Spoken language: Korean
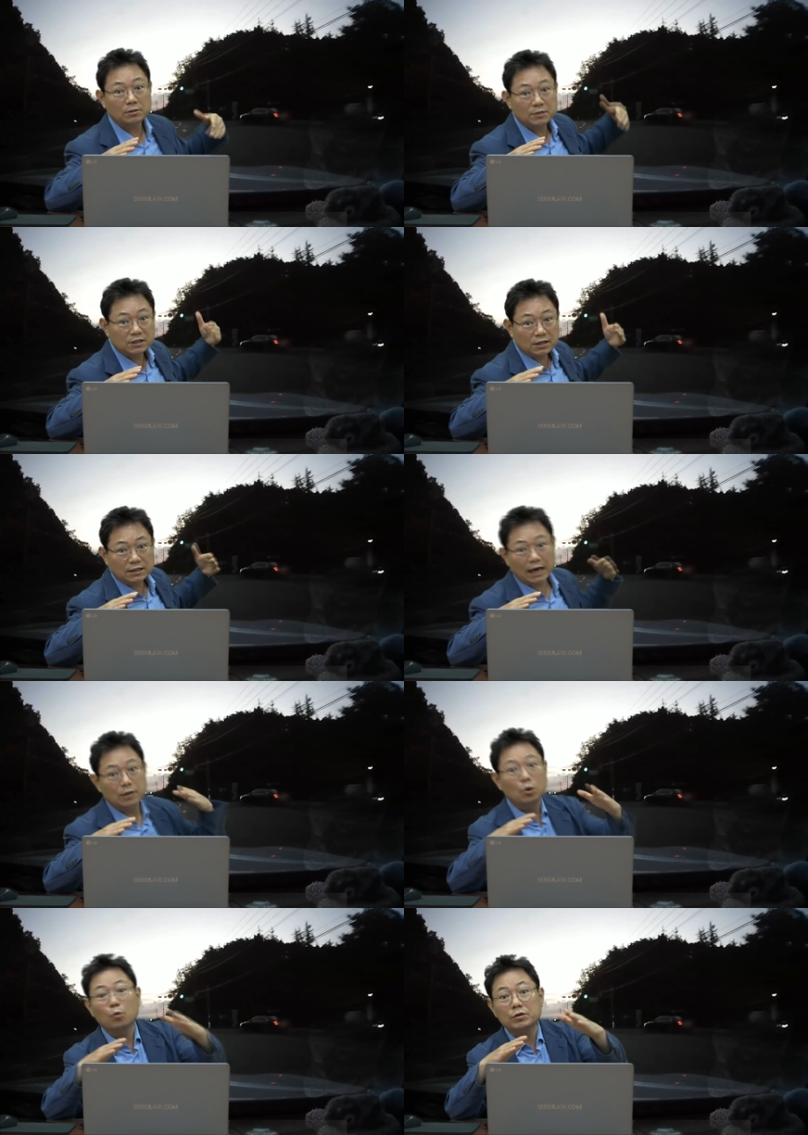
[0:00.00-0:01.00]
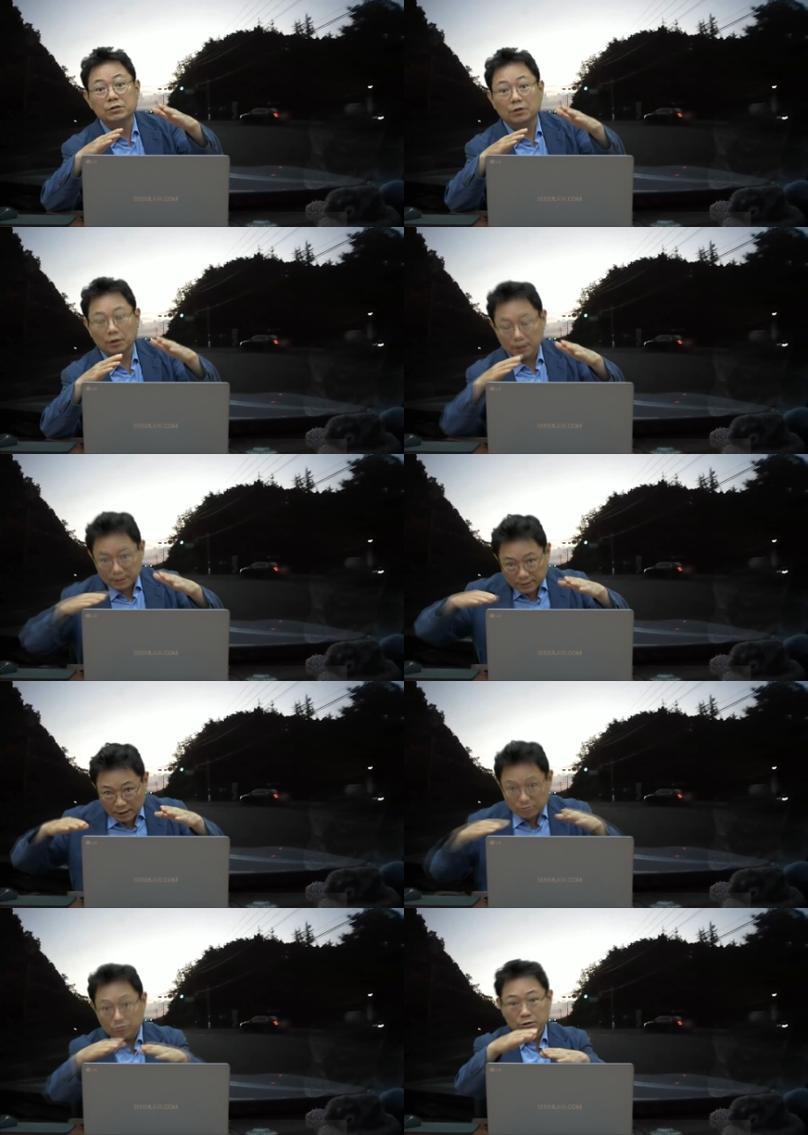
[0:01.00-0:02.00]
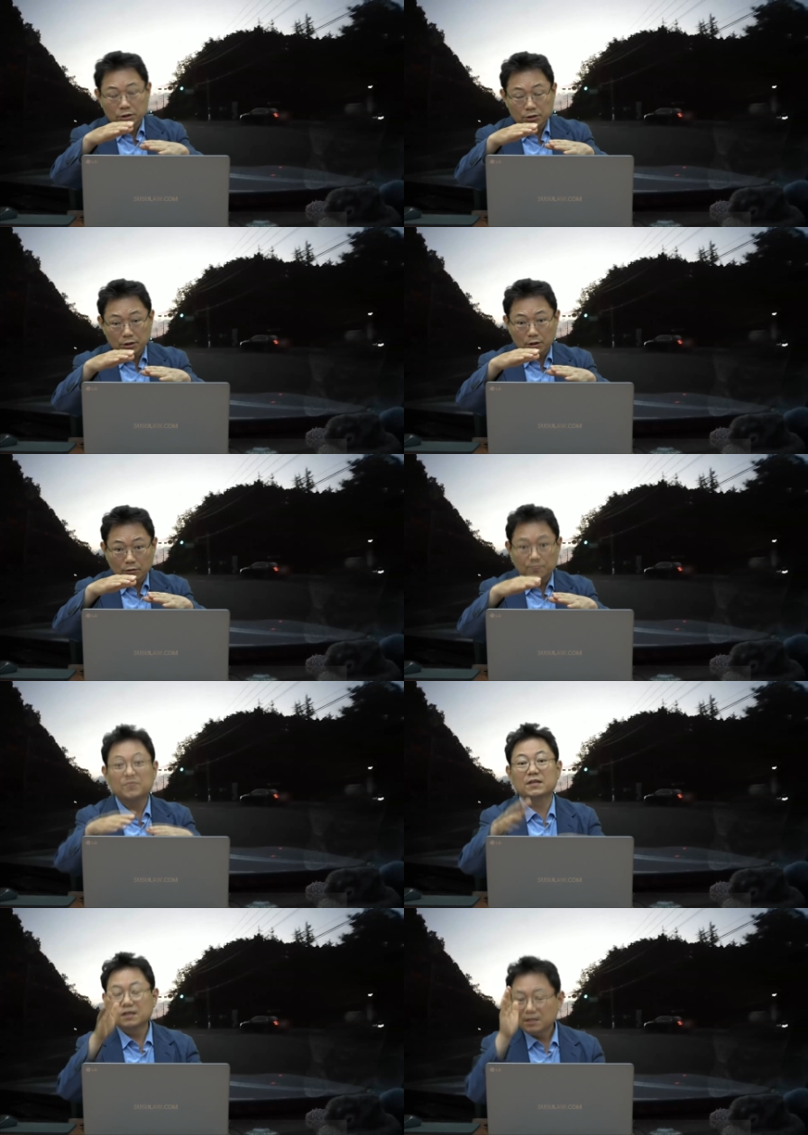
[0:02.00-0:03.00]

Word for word: 하지만 그 차는 달려오고 있어요. 나는 천천히 들어가고